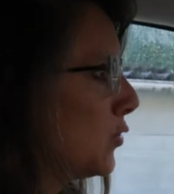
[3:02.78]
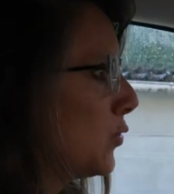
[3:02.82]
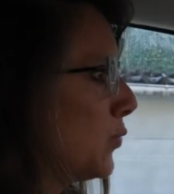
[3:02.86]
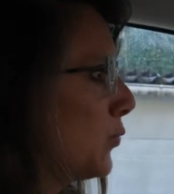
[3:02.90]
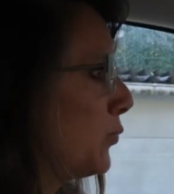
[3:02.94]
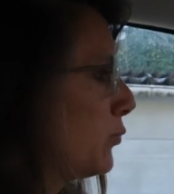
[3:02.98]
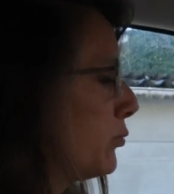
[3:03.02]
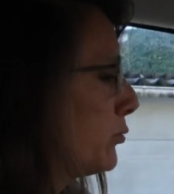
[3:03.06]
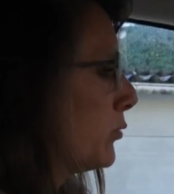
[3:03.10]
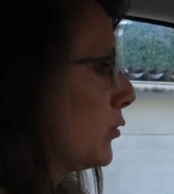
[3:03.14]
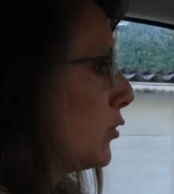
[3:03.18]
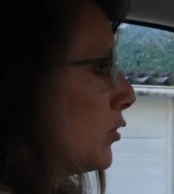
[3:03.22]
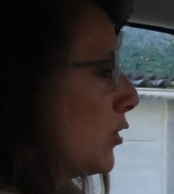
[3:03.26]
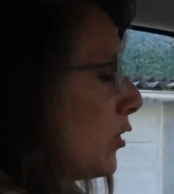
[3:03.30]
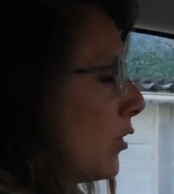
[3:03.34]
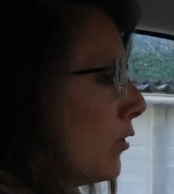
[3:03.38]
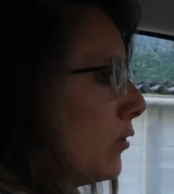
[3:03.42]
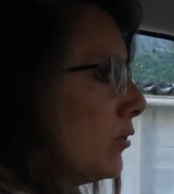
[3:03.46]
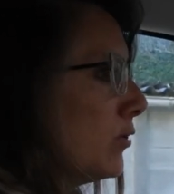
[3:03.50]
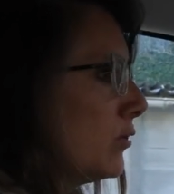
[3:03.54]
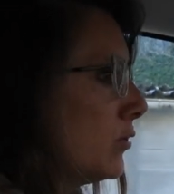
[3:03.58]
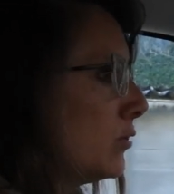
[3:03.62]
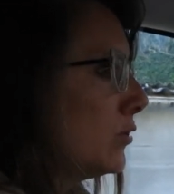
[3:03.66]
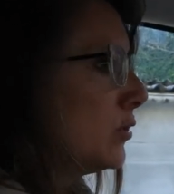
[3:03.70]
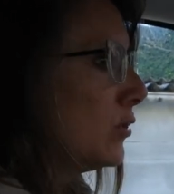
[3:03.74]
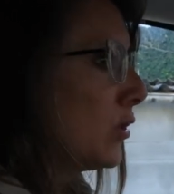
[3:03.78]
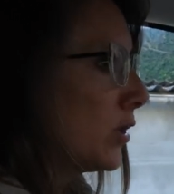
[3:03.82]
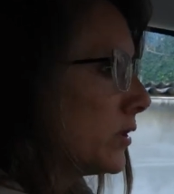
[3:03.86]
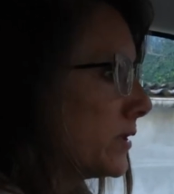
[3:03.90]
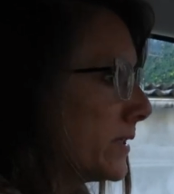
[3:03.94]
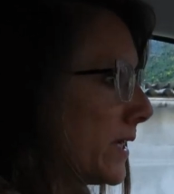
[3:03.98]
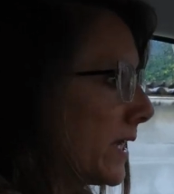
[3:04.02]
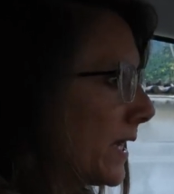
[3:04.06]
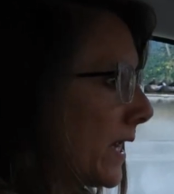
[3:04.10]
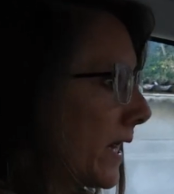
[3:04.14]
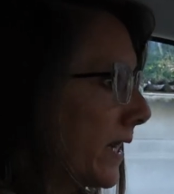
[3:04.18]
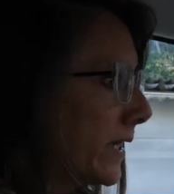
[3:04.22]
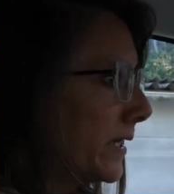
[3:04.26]
euh, pour euh, leurs
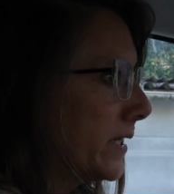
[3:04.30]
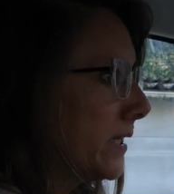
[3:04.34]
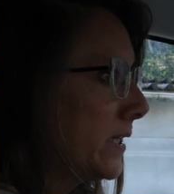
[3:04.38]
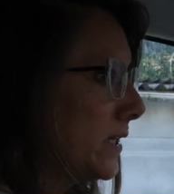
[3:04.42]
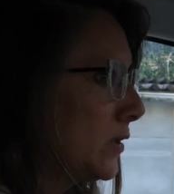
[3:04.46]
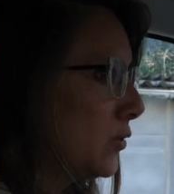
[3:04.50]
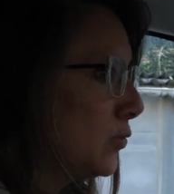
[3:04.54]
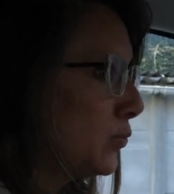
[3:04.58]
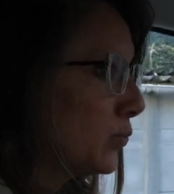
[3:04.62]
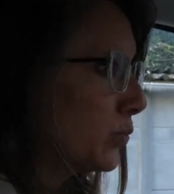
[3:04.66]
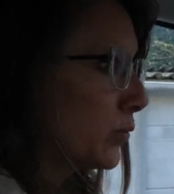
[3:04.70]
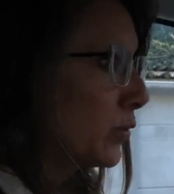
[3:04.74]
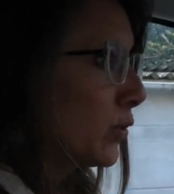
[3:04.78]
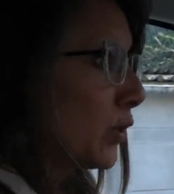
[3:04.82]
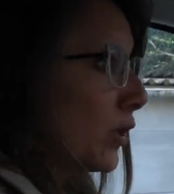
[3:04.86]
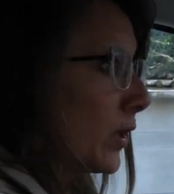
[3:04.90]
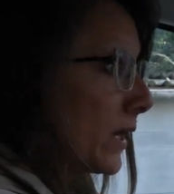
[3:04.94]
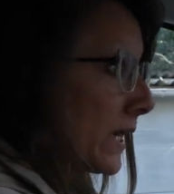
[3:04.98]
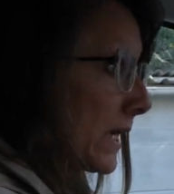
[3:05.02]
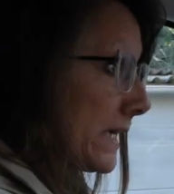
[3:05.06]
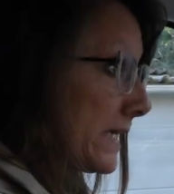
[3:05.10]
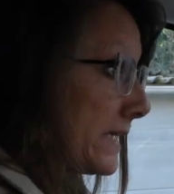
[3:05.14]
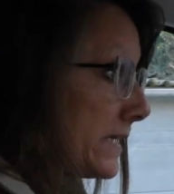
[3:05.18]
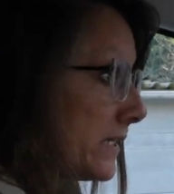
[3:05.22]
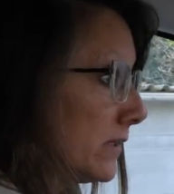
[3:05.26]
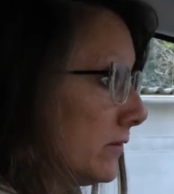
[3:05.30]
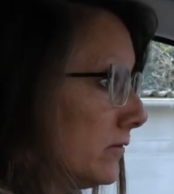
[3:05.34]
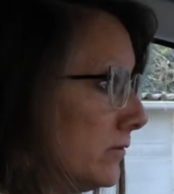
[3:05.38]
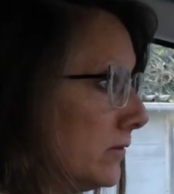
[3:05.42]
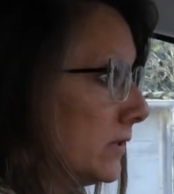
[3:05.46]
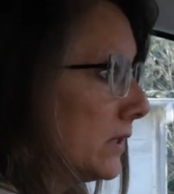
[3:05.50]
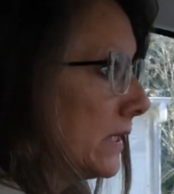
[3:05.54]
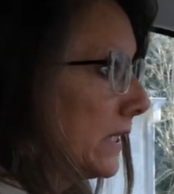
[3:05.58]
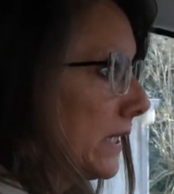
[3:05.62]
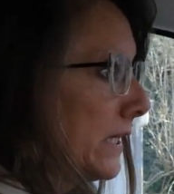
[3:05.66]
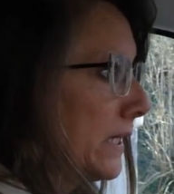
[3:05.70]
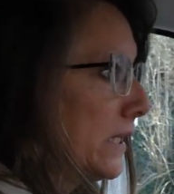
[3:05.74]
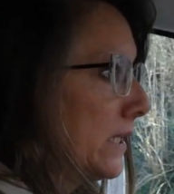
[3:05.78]
salariés ou pour leurs clients
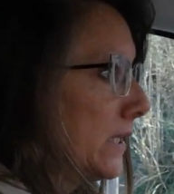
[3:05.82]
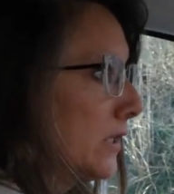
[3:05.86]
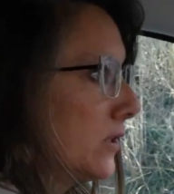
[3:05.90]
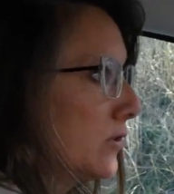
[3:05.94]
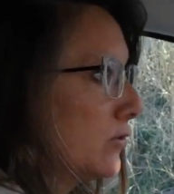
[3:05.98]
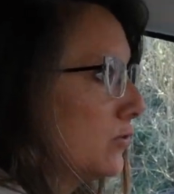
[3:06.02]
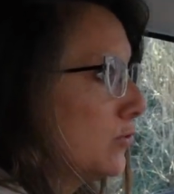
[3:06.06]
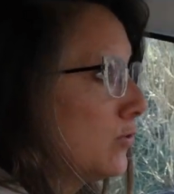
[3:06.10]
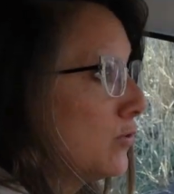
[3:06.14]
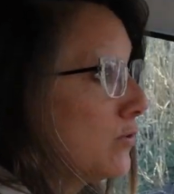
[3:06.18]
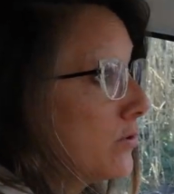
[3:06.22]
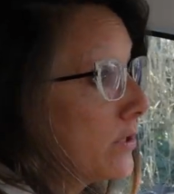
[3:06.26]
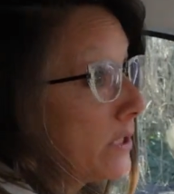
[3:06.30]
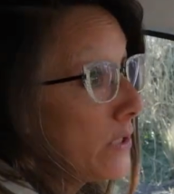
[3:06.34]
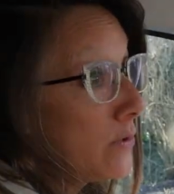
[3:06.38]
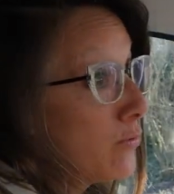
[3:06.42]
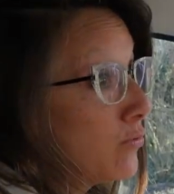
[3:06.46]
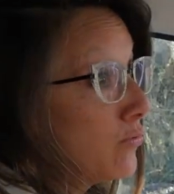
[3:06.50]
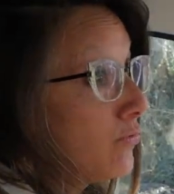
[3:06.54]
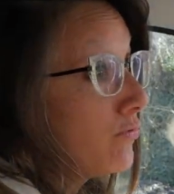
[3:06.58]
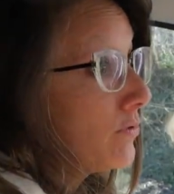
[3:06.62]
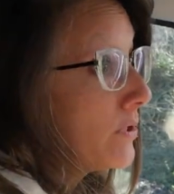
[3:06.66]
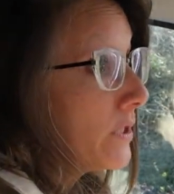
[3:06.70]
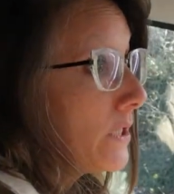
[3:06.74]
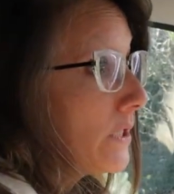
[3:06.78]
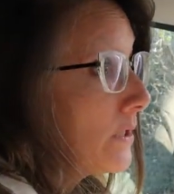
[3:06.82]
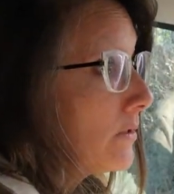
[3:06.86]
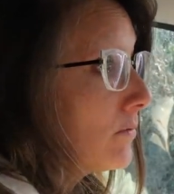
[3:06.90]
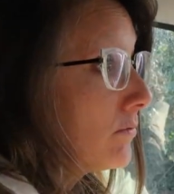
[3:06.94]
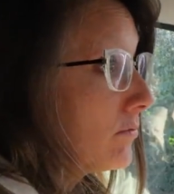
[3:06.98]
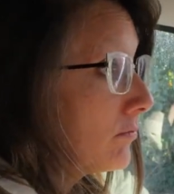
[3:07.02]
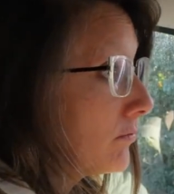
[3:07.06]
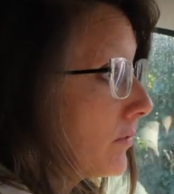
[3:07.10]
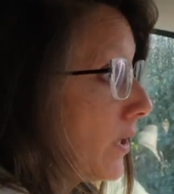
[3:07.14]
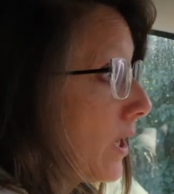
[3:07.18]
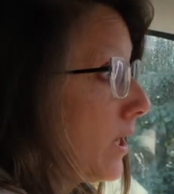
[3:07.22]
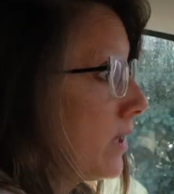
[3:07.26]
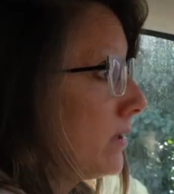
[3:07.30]
de cet outil
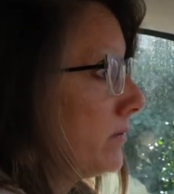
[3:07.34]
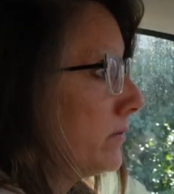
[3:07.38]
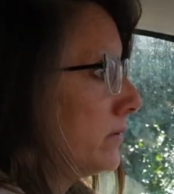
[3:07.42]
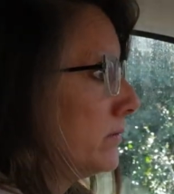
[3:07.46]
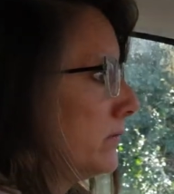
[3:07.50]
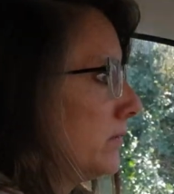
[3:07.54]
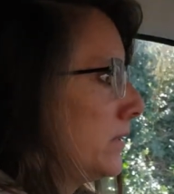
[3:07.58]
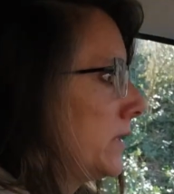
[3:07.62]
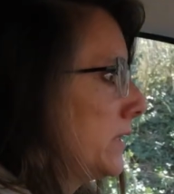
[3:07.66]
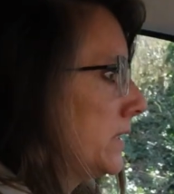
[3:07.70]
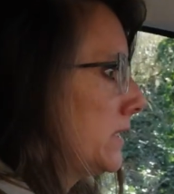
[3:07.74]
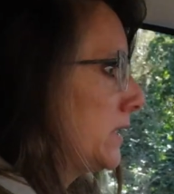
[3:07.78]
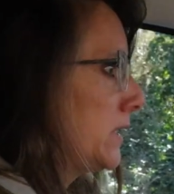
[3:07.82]
qu'on a euh, à